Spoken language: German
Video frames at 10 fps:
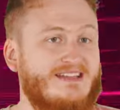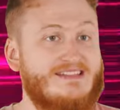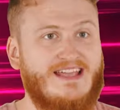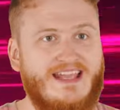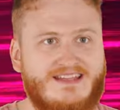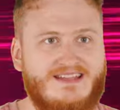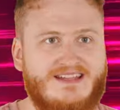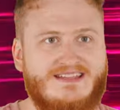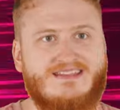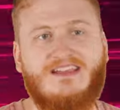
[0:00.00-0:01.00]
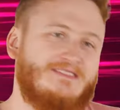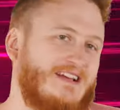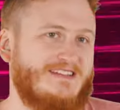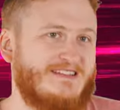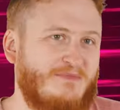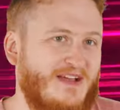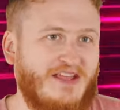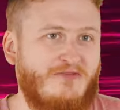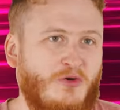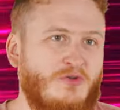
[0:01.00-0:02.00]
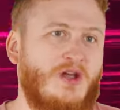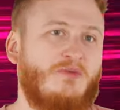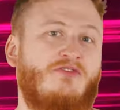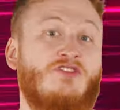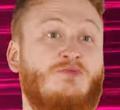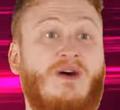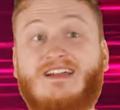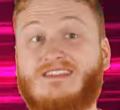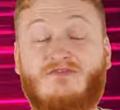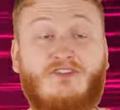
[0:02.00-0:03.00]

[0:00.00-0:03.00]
gezeichnet ist. Das macht einfach unglaublich viel Spaß.